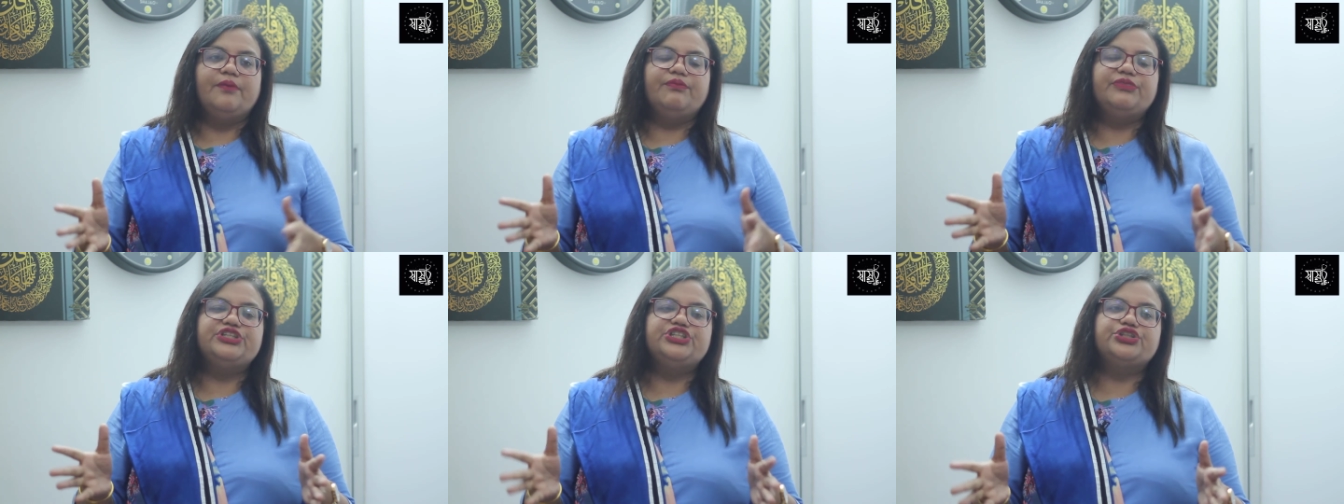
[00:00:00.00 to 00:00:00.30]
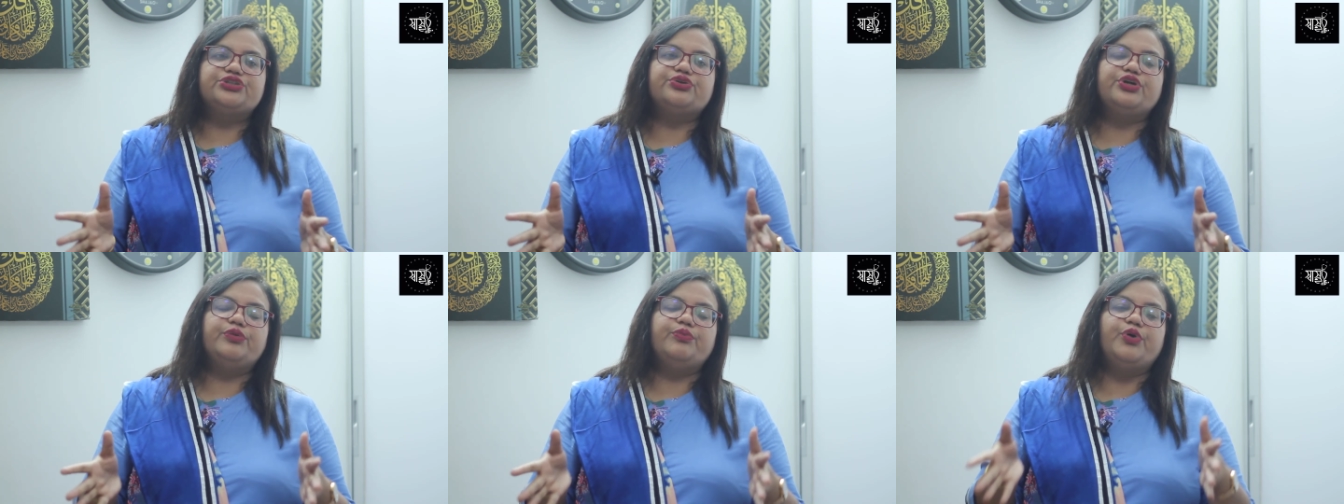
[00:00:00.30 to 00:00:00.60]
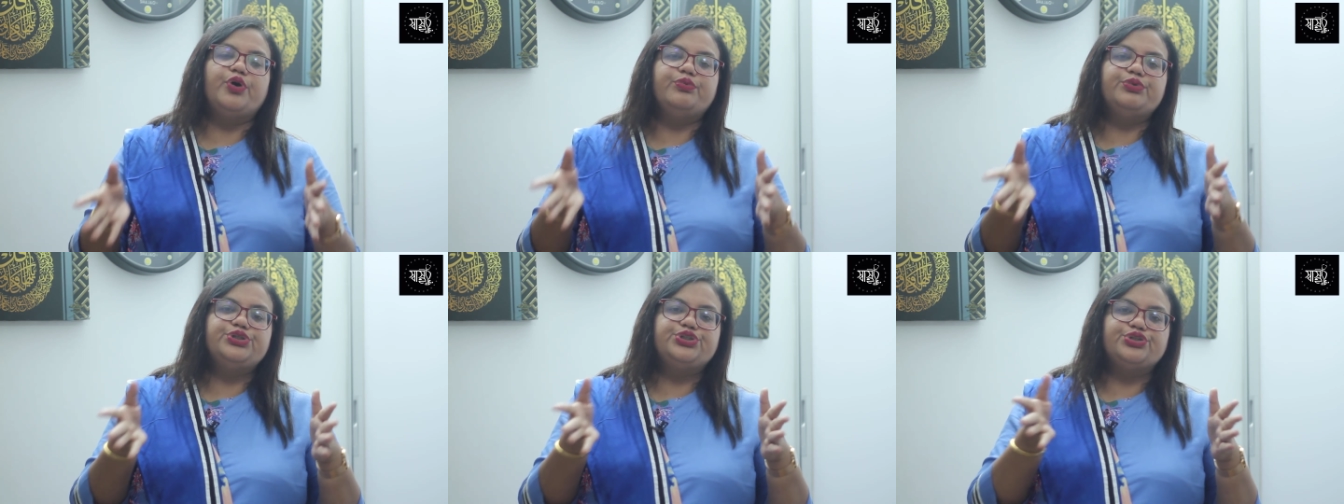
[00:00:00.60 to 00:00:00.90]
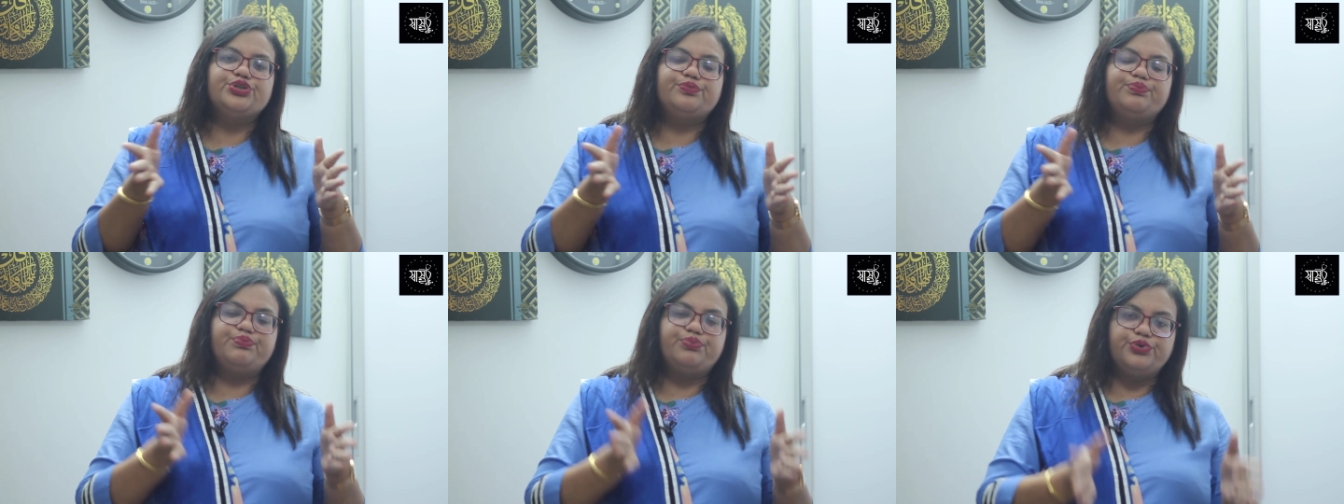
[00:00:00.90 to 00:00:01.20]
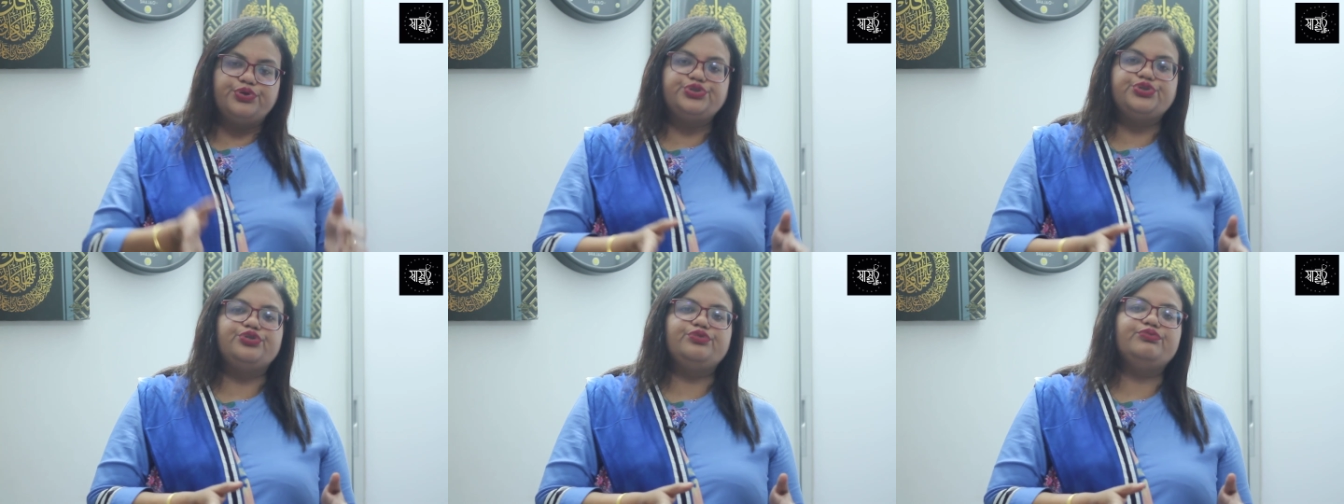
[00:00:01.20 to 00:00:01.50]
বিশেষ করে ভবিষ্যৎ
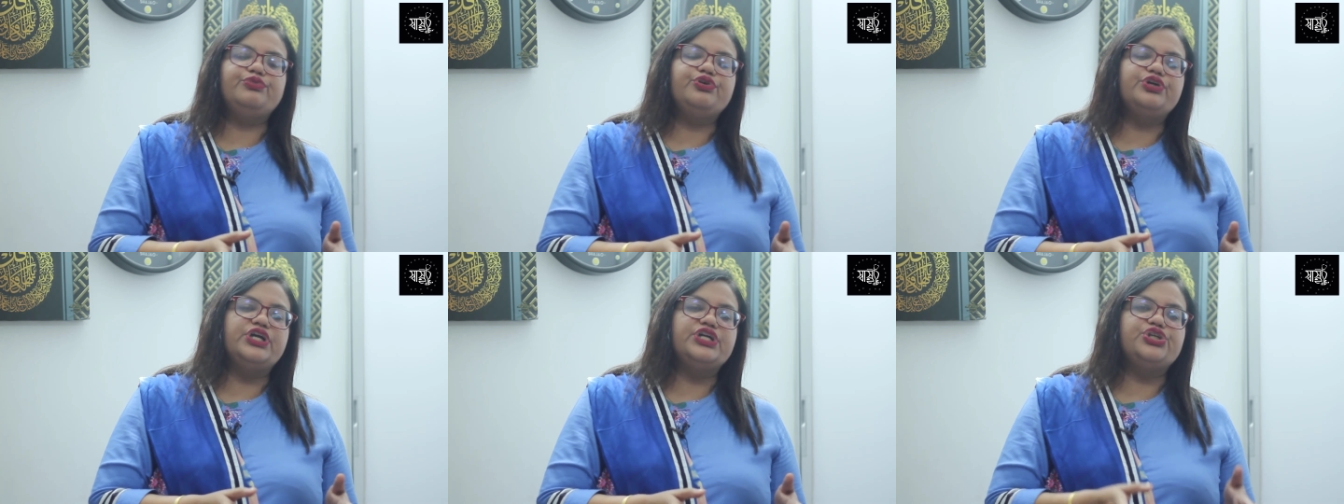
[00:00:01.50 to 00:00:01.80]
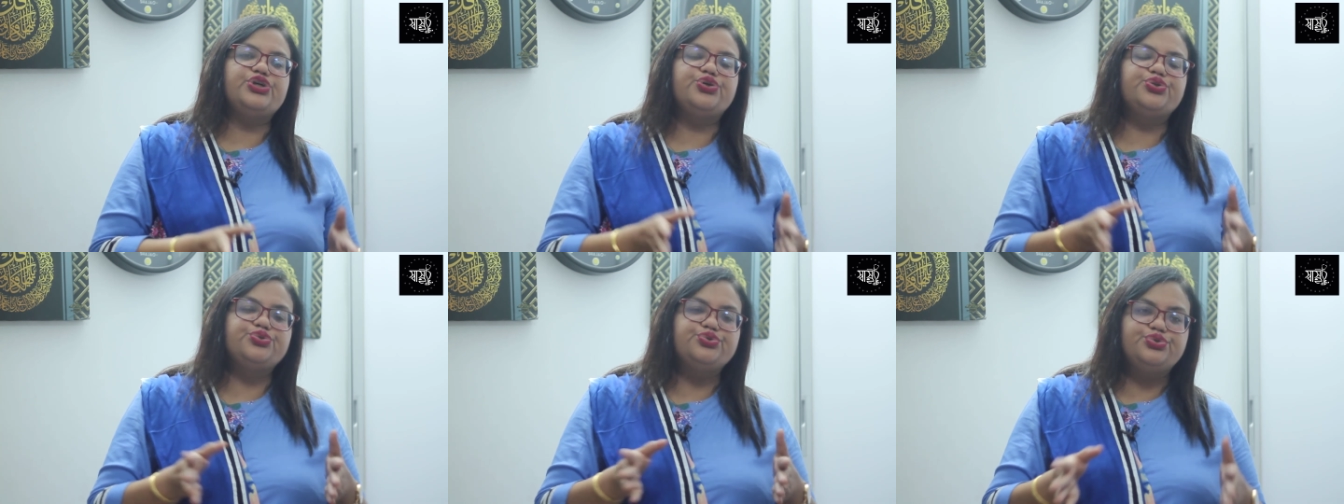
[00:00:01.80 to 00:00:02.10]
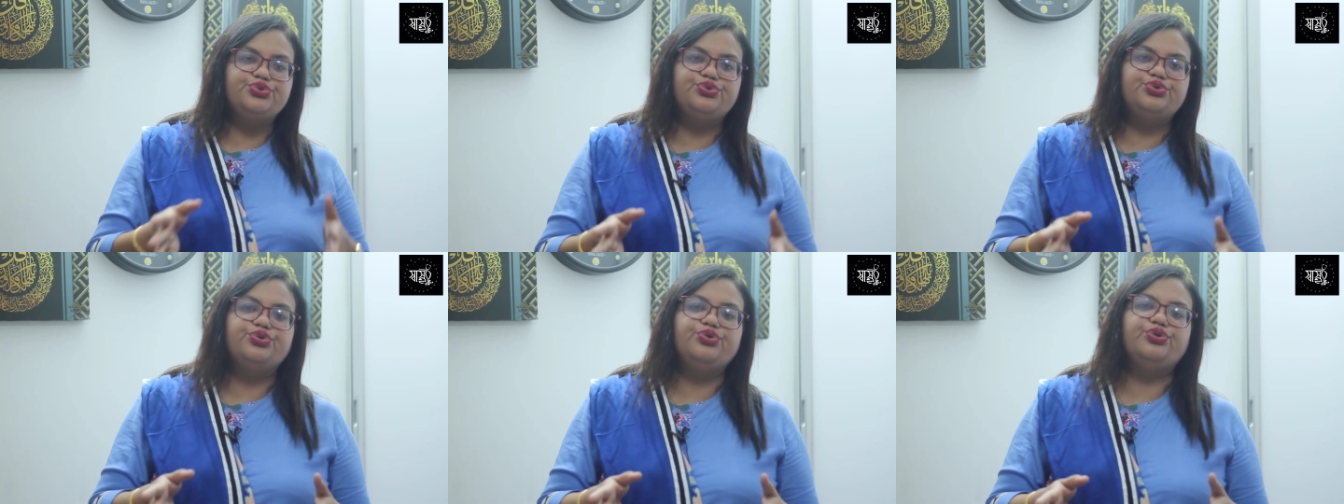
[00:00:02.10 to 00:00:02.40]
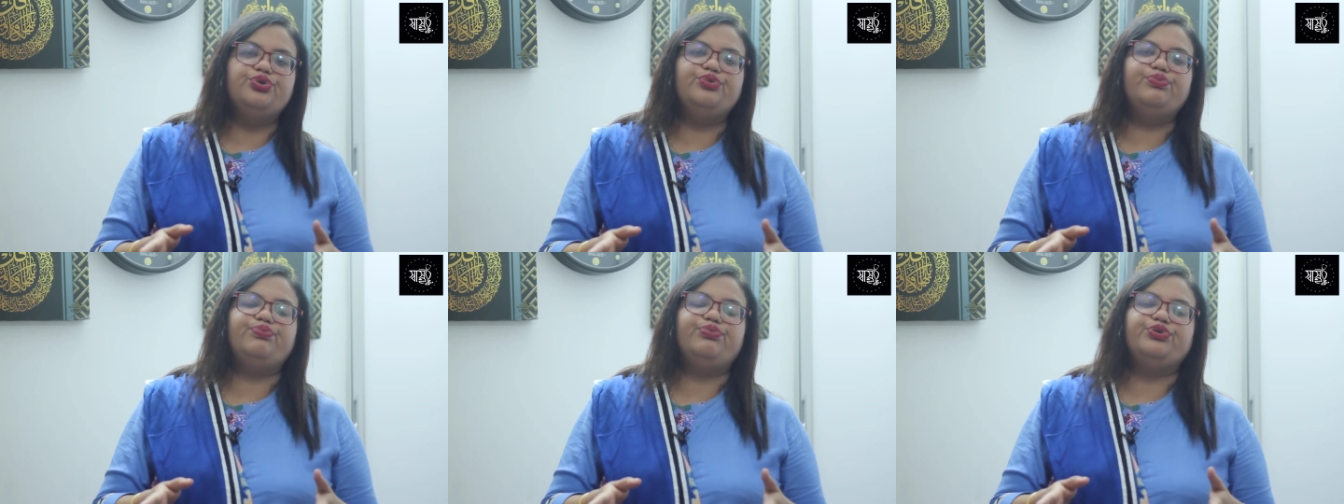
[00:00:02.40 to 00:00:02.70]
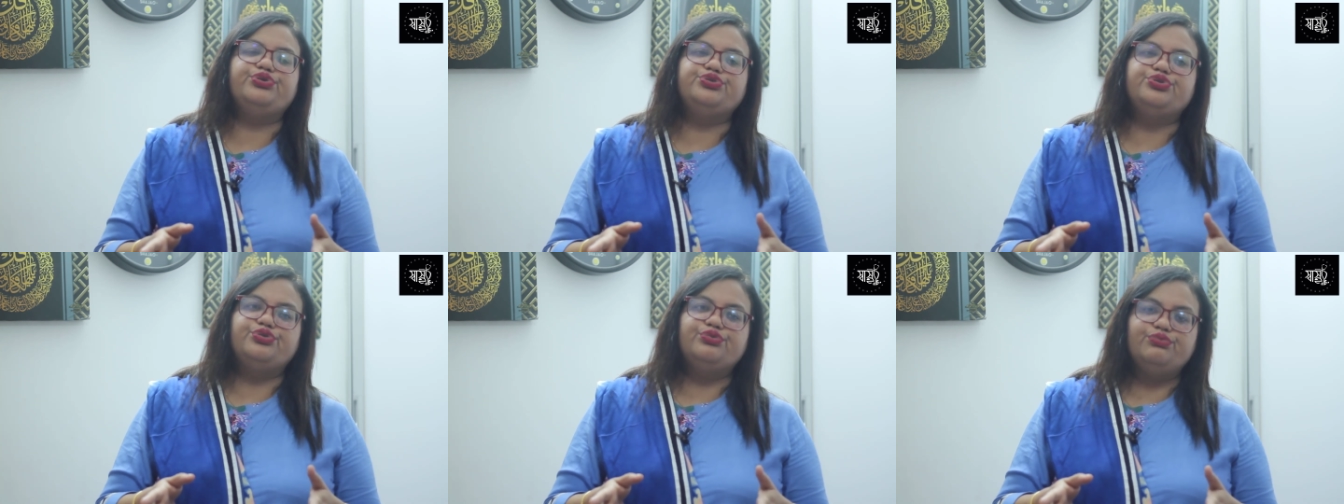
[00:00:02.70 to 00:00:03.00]
প্রজন্মকে একটি সুস্থ
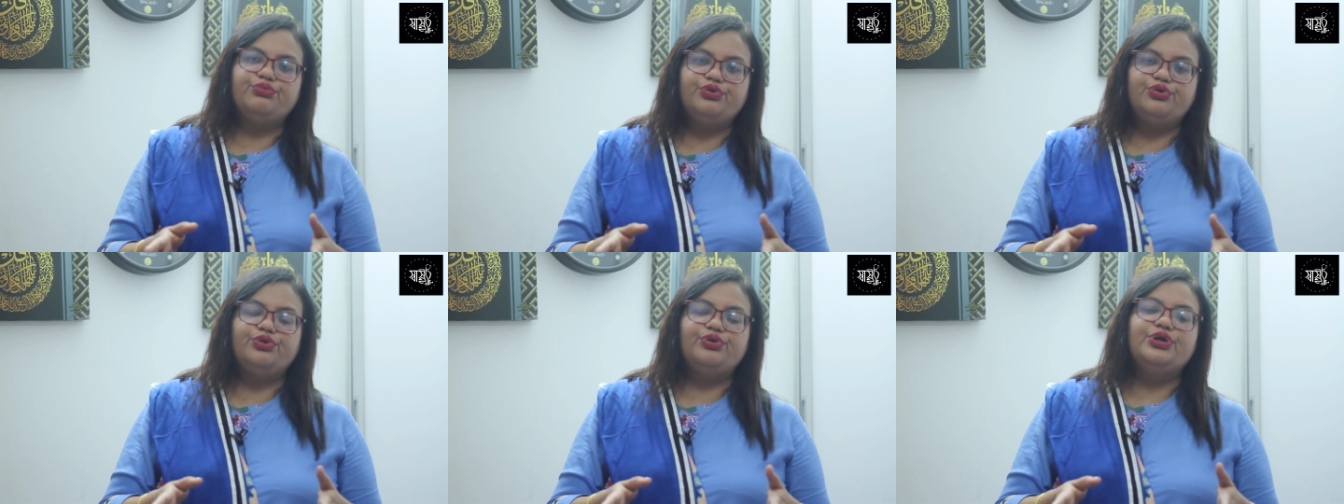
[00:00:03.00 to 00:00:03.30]
প্রজন্ম